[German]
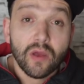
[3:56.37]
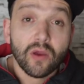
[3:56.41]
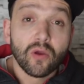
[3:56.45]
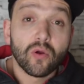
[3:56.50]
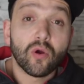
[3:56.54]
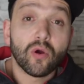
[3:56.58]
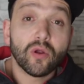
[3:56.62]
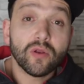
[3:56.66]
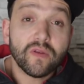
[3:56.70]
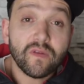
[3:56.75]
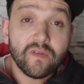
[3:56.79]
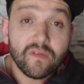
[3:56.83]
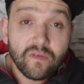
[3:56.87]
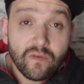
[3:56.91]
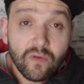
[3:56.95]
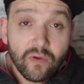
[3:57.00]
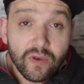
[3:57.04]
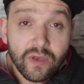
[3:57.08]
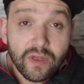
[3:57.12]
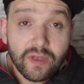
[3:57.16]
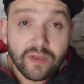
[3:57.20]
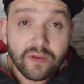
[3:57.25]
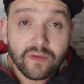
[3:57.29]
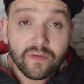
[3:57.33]
konntest
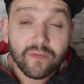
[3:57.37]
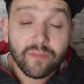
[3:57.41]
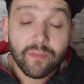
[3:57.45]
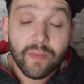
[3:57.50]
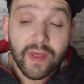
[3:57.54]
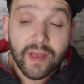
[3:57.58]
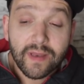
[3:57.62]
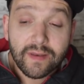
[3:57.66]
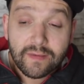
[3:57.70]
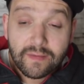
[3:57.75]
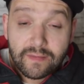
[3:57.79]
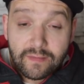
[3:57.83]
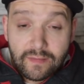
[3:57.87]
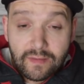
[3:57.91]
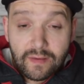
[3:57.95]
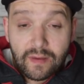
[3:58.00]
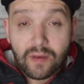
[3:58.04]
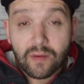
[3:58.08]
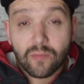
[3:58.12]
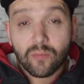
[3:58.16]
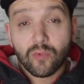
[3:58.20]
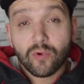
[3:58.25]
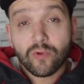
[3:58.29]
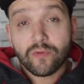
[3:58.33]
noch nicht ins Bett,
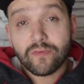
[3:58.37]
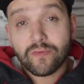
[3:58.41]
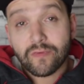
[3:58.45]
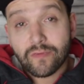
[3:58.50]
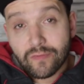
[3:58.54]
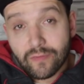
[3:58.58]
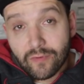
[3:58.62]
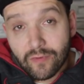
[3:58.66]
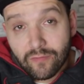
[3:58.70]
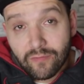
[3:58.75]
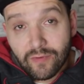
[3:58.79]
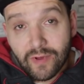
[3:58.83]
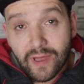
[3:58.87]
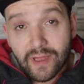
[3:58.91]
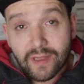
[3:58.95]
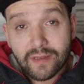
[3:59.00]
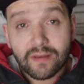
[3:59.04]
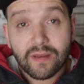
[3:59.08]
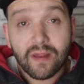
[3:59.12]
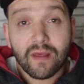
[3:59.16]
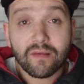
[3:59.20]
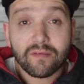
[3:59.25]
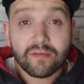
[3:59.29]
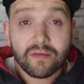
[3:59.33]
musstest noch
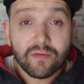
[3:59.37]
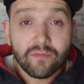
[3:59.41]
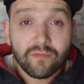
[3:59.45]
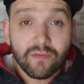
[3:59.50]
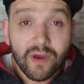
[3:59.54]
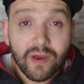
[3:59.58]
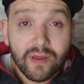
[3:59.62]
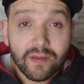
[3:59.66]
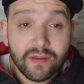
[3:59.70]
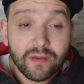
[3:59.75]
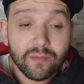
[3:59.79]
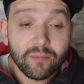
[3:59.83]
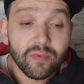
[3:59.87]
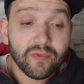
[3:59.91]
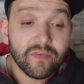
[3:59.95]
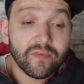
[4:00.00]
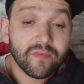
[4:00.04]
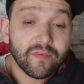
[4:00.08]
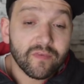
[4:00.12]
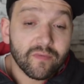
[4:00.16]
warten, hast gewartet, bis